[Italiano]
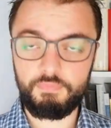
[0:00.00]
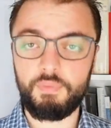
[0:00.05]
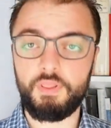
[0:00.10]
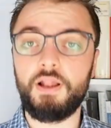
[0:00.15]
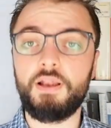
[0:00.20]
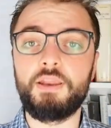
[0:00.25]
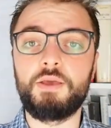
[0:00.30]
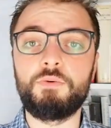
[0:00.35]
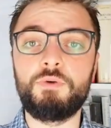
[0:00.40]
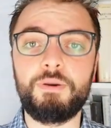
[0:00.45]

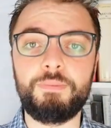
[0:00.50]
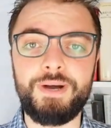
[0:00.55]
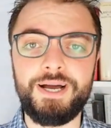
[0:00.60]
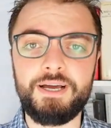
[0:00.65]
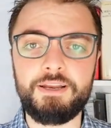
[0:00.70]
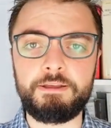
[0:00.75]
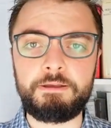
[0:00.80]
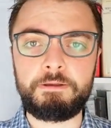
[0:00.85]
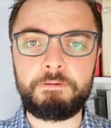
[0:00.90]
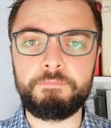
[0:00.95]
La lingua
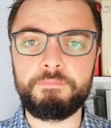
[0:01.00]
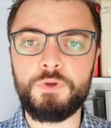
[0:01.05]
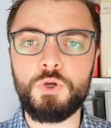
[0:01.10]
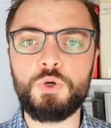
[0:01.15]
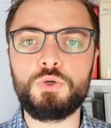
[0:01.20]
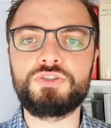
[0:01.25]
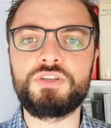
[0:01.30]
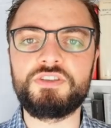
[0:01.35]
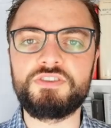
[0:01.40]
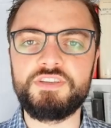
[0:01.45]
mare.
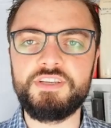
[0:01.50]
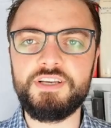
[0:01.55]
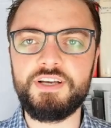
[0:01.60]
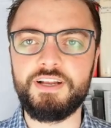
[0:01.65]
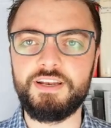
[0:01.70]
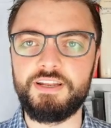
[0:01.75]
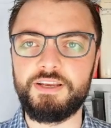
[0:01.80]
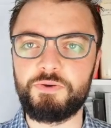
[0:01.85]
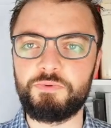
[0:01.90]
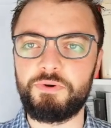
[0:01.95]
Cosa
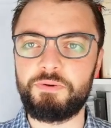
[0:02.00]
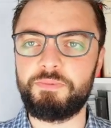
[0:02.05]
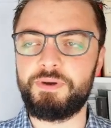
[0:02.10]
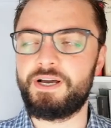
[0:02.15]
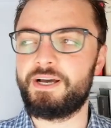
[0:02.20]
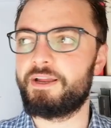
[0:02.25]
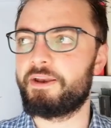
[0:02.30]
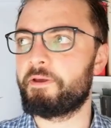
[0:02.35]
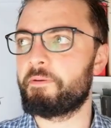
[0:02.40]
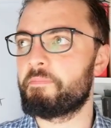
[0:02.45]
sia lingua
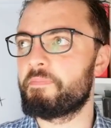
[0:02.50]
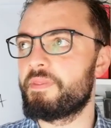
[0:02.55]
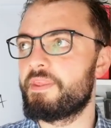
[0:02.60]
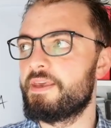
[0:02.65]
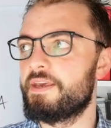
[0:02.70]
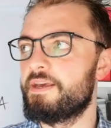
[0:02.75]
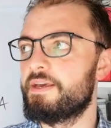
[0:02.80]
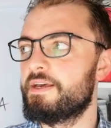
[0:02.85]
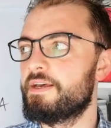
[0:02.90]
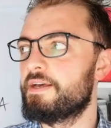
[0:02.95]
mare?
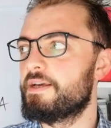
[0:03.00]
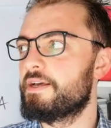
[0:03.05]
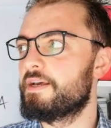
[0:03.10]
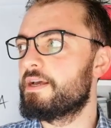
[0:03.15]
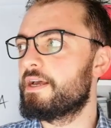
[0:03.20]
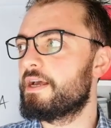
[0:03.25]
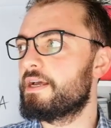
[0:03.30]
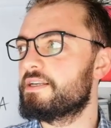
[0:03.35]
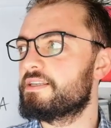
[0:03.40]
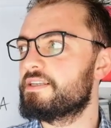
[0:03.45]

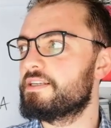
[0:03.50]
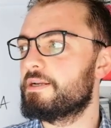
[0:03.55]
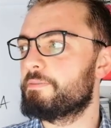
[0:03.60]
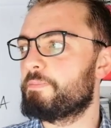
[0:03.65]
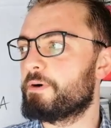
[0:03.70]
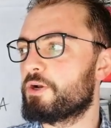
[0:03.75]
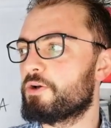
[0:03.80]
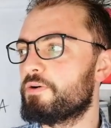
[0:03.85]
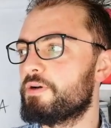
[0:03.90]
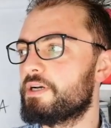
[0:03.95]
È una
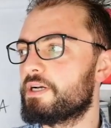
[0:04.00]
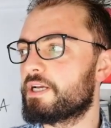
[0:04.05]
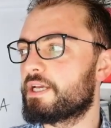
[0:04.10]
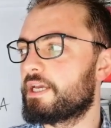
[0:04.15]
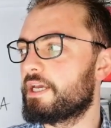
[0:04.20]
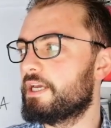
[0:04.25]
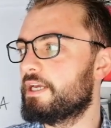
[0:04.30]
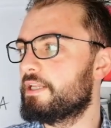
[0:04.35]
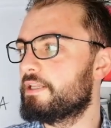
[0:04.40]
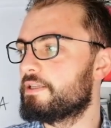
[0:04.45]
parola
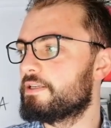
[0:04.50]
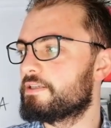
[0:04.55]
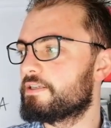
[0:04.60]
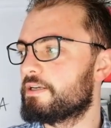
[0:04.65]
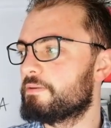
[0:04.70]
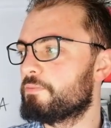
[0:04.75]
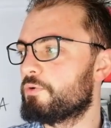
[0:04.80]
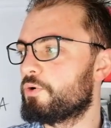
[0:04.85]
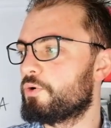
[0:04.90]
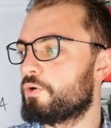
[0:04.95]
che
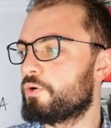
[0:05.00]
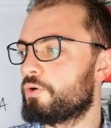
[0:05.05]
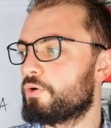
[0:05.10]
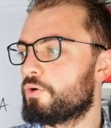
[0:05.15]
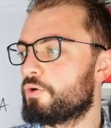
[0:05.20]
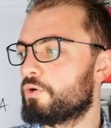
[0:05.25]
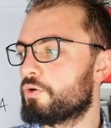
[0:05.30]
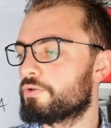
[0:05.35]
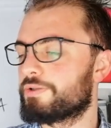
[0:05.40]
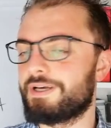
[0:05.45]

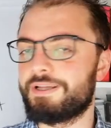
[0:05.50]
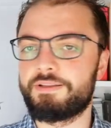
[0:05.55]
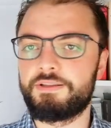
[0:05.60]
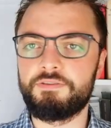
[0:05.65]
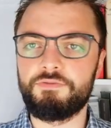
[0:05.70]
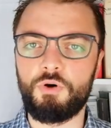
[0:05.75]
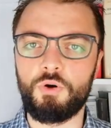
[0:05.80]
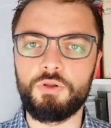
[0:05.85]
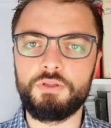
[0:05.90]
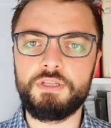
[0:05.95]
diciamo tante
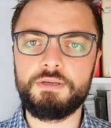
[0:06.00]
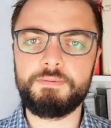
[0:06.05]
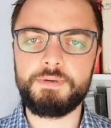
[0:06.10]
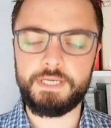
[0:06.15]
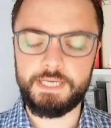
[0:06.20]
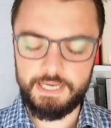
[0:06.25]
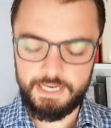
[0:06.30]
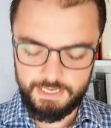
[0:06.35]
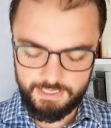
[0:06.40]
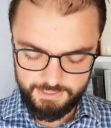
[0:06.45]
volte
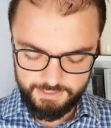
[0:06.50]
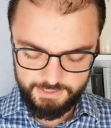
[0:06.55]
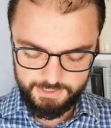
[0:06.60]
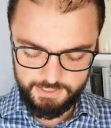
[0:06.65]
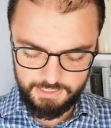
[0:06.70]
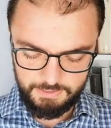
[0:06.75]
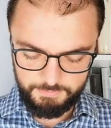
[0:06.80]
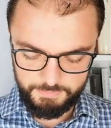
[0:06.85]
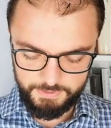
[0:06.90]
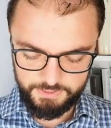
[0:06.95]
magari,
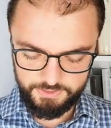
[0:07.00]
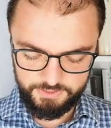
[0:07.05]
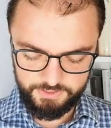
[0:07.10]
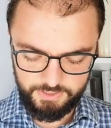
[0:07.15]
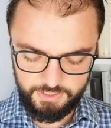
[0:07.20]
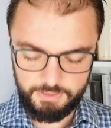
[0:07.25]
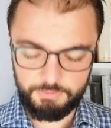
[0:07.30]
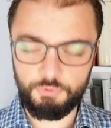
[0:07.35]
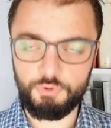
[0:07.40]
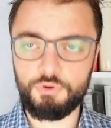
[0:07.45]
che la
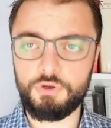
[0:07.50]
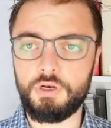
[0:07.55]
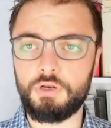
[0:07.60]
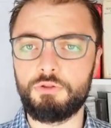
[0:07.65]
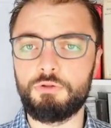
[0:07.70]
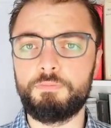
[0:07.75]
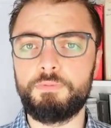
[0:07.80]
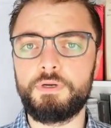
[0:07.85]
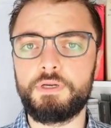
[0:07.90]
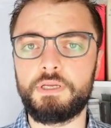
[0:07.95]
pensiamo, che la
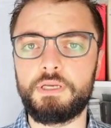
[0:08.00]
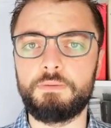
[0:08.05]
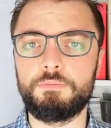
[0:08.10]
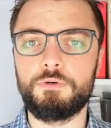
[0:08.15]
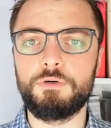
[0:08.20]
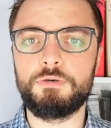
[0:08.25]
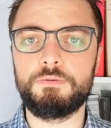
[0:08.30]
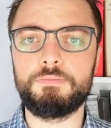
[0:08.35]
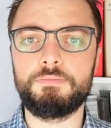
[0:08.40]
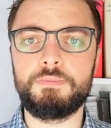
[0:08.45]

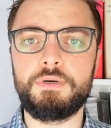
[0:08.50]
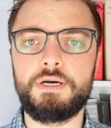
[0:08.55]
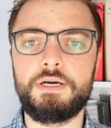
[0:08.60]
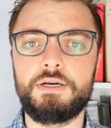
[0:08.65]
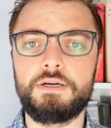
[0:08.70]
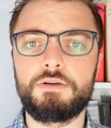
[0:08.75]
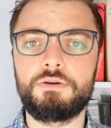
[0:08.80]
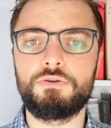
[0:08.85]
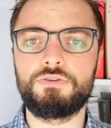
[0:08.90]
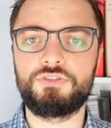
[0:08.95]
doparemo,
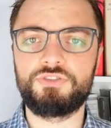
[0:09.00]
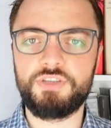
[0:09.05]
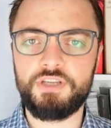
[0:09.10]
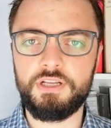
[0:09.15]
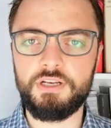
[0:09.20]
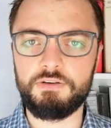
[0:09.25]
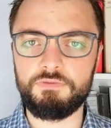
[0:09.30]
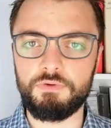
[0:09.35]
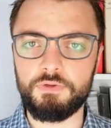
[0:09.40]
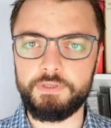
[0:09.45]
ma cosa sia
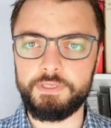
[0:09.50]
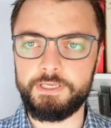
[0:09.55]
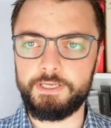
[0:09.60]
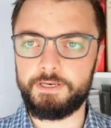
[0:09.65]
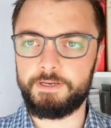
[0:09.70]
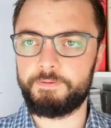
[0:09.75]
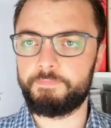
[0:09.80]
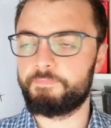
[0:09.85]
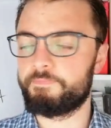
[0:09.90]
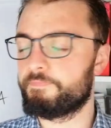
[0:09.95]
che la vuol
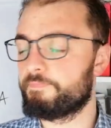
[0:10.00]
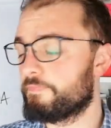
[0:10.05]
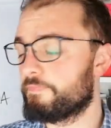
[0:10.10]
dire?